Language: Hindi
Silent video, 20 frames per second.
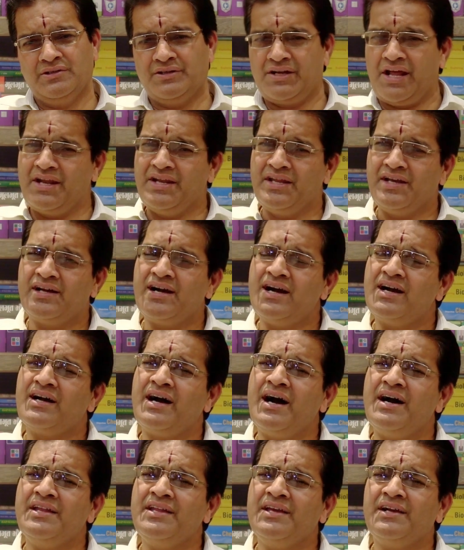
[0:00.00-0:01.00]
रहने का
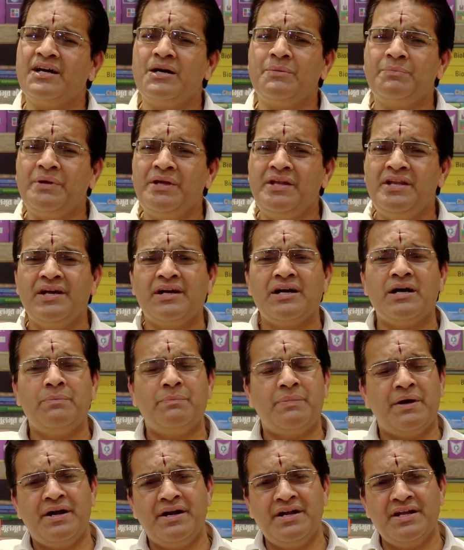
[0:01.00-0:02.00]
खाने का पीने का
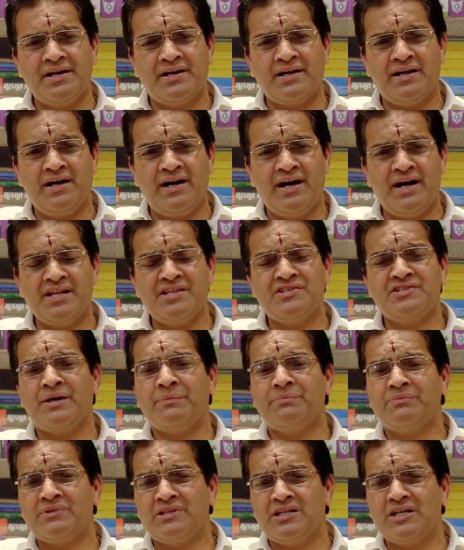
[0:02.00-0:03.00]
पढ़ने का अरे
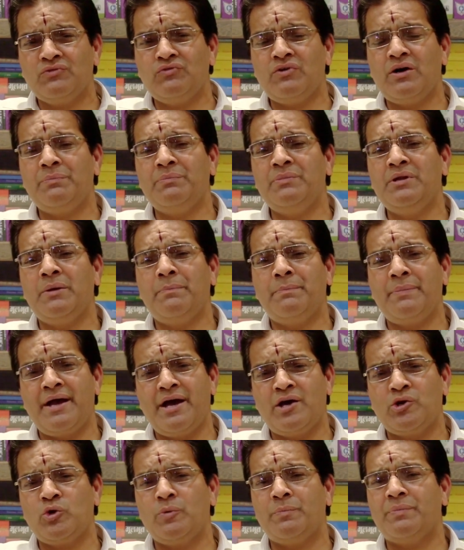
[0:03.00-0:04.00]
जब तक वह अपने
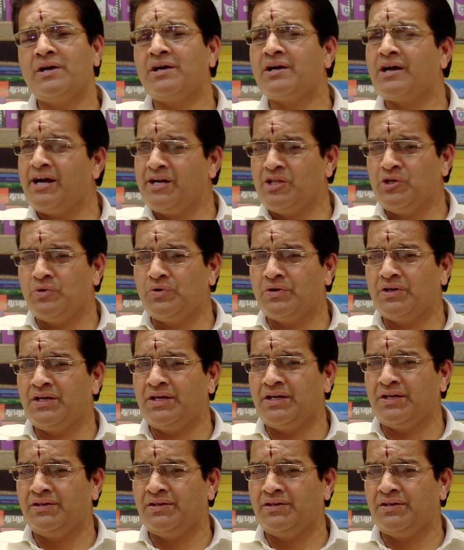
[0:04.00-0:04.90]
पैरों पे खड़े होके